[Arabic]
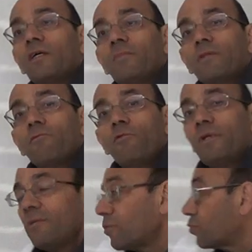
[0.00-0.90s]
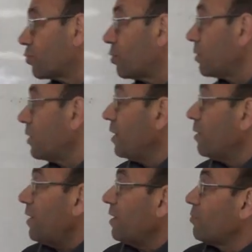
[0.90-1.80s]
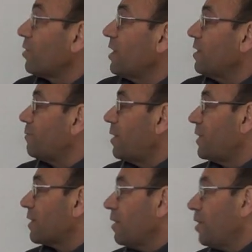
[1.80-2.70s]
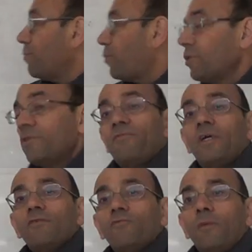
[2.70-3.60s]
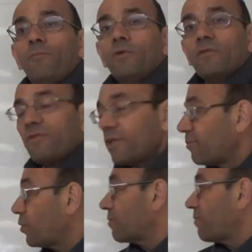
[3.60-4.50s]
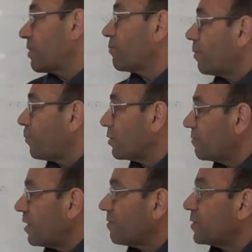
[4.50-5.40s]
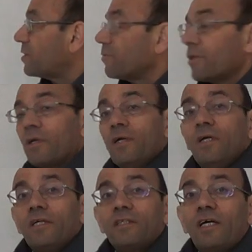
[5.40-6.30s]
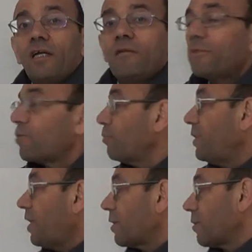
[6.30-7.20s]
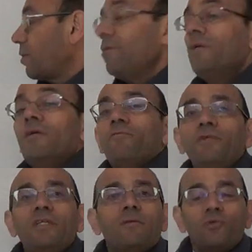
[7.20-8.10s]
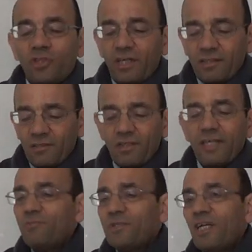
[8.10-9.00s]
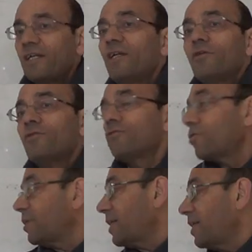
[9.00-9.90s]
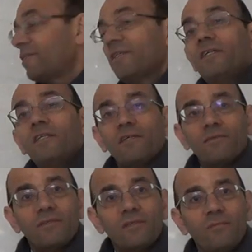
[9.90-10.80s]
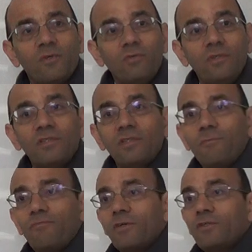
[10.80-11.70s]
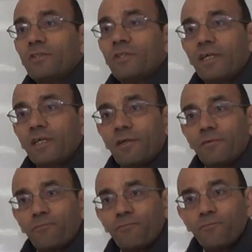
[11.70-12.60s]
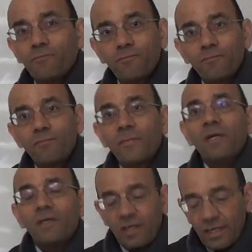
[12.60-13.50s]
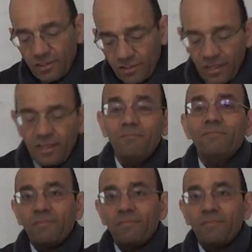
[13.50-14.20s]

المطلوب اللي موجود هون بحيث انه نغير ما بين 0.5 و 1.5 0.5 1.5 باستمرار اذا هلا المطلوب نحققه في عندنا مشكله ايش مشاكل الكنترول الكلاسيكيه لما يكون انت ستيب فانكشن زي هيك الرايز تايم